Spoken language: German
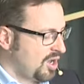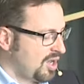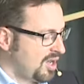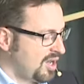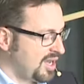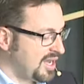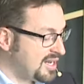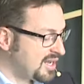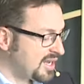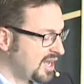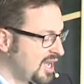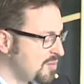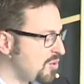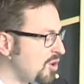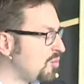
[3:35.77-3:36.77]
äh,
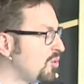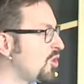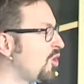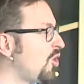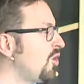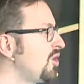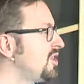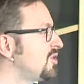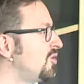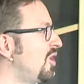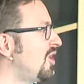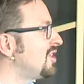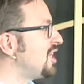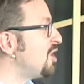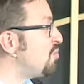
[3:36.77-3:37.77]
hingegeben am Kreuz
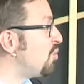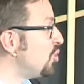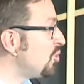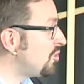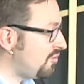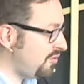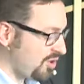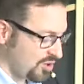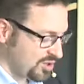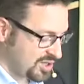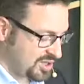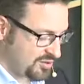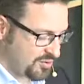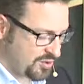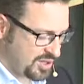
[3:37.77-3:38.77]
und hat sein Blut
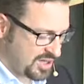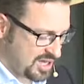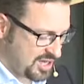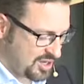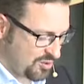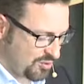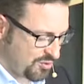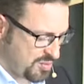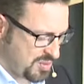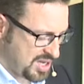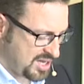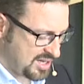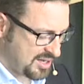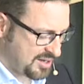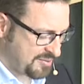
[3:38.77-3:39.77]
vergossen für dich und für
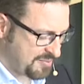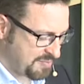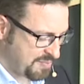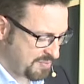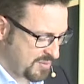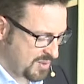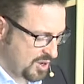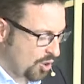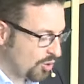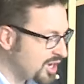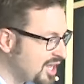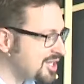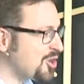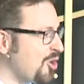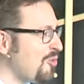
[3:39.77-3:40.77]
mich.
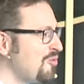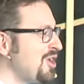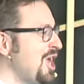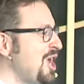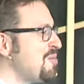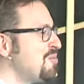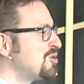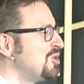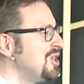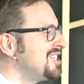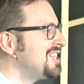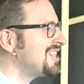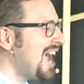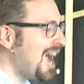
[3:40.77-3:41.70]
Und jetzt kommen wir eben zu dieser